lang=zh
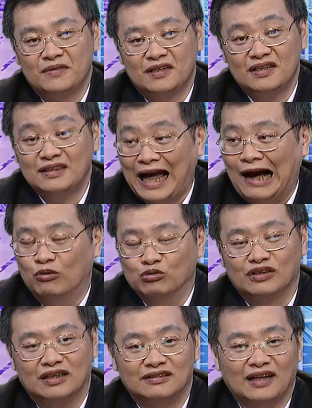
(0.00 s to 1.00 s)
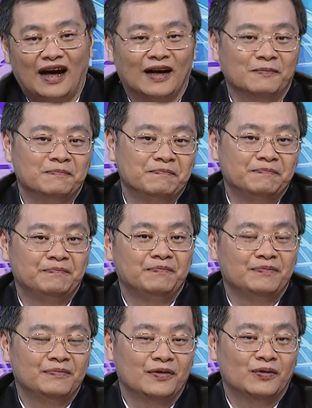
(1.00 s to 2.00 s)
那些大户在杀，
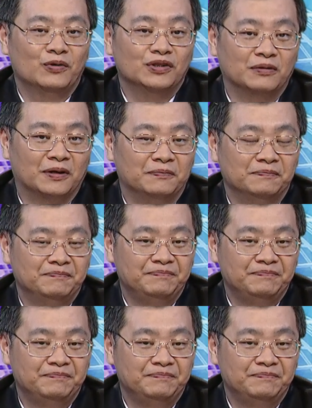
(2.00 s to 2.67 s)
为什么？